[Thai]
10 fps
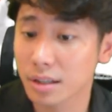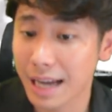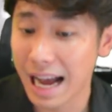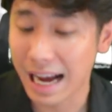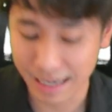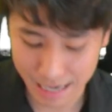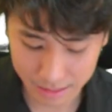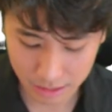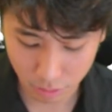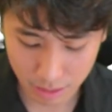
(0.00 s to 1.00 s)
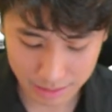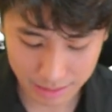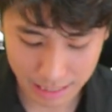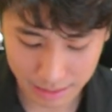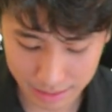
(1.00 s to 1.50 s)
ก็คือหน้ากับหน้า
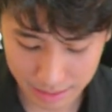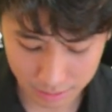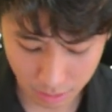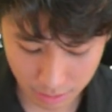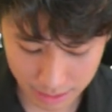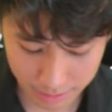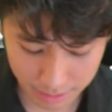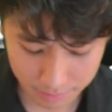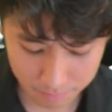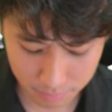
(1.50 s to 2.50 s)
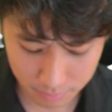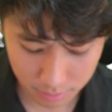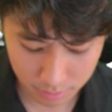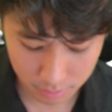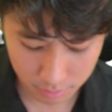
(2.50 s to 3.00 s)
เท่ากันหลังกับหลังเท่ากันนะครับ